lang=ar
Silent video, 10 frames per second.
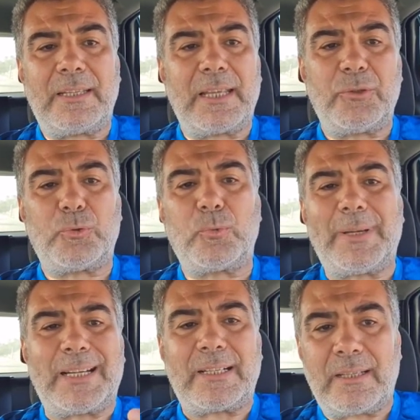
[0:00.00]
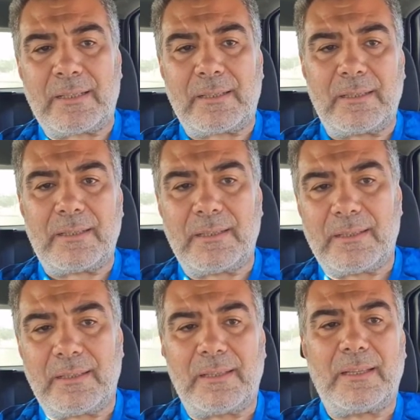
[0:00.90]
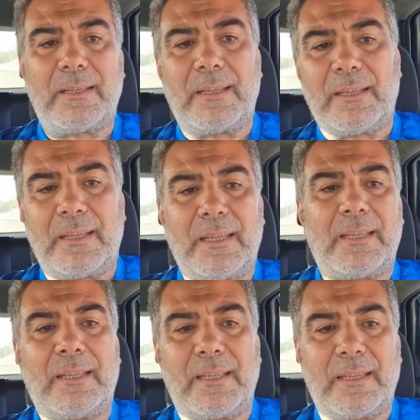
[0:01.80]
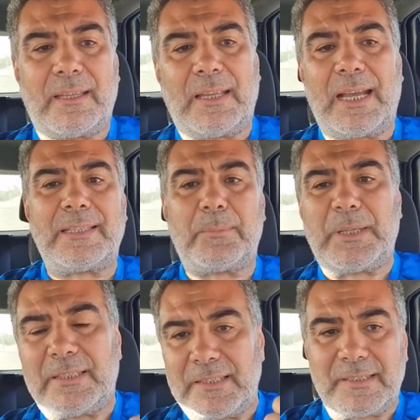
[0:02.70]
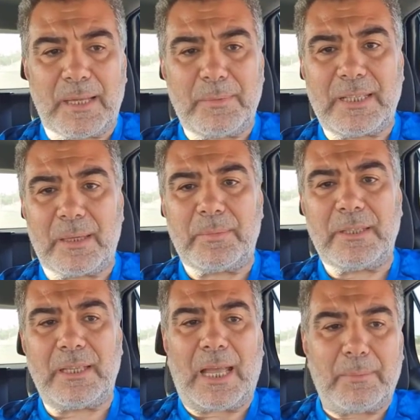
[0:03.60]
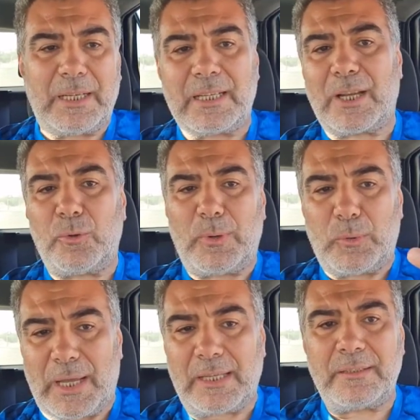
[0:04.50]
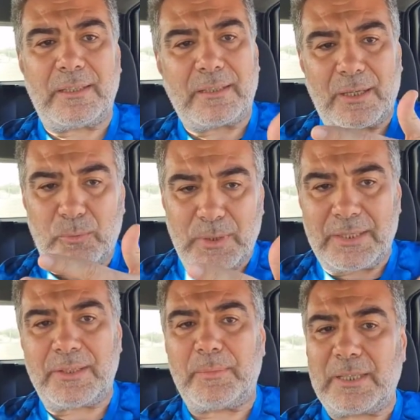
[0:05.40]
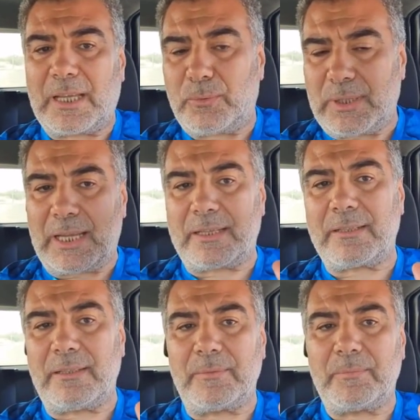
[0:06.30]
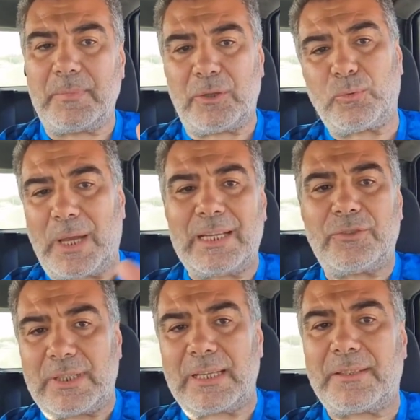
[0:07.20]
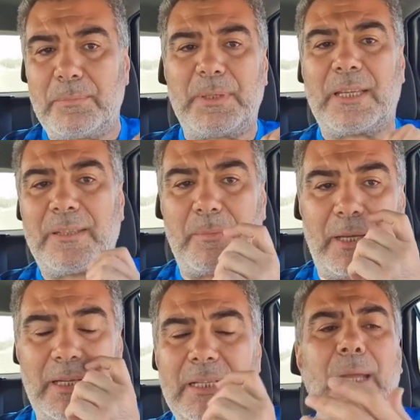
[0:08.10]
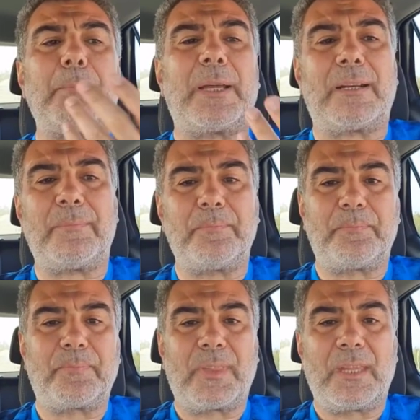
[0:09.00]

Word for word: لكي تبرر آه، عدم التزامك بعملك او مواعيدك او كذبك او الى اخره يعني تعالج الكذب بكذب اخر كم مره